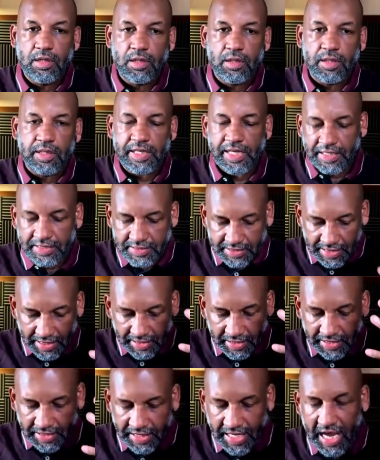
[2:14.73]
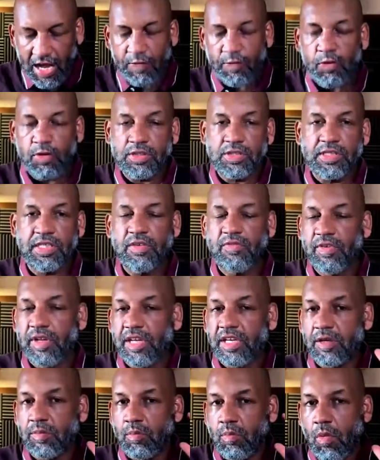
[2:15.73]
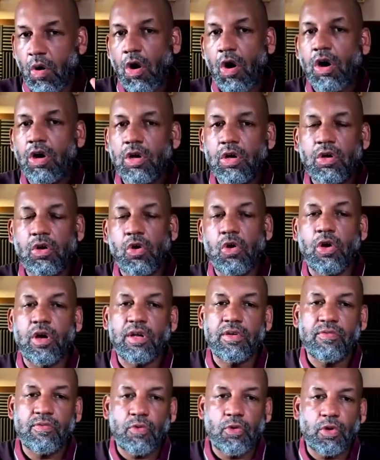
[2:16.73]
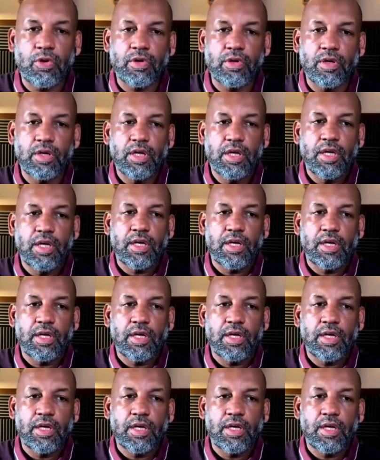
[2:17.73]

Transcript: Jetzt kann ich nachvollziehen, wenn ich morgen hören würde